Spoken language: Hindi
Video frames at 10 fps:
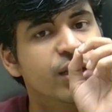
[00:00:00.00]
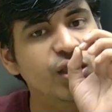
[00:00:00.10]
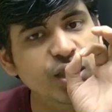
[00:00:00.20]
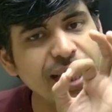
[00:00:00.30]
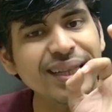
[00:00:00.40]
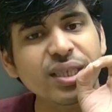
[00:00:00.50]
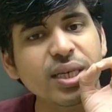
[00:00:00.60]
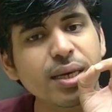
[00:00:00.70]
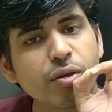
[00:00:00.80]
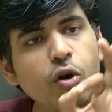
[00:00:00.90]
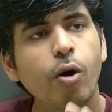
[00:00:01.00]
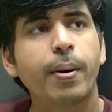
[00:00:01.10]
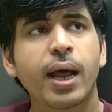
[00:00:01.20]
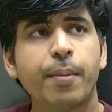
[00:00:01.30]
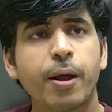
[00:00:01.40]
जिन चीजों को
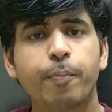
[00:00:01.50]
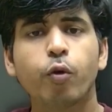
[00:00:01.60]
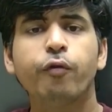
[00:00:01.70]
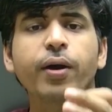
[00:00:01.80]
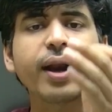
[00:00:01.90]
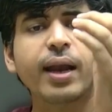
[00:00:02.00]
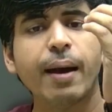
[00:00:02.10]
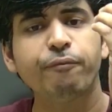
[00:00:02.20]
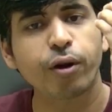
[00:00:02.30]
बराबर प्रूफ करना वो